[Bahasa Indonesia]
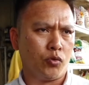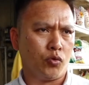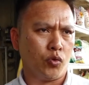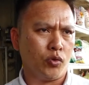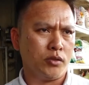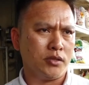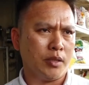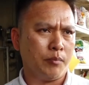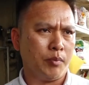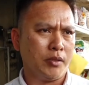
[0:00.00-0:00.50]

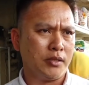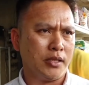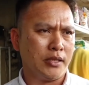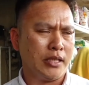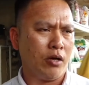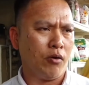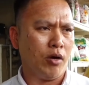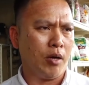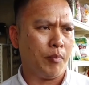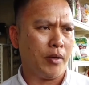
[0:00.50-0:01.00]
turun sampai
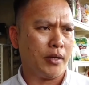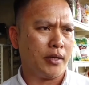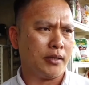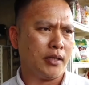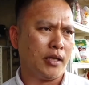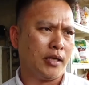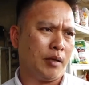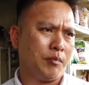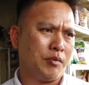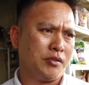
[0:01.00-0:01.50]
sejauh apa
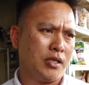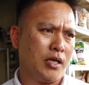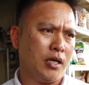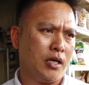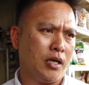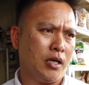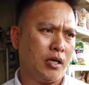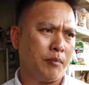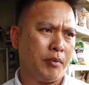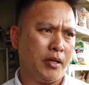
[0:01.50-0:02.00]
kita nggak
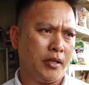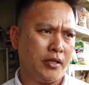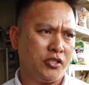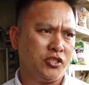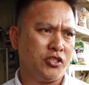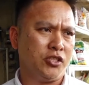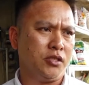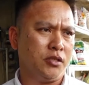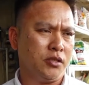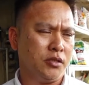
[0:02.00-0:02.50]
bisa
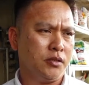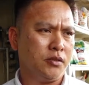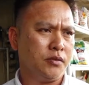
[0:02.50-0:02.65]
prediksi.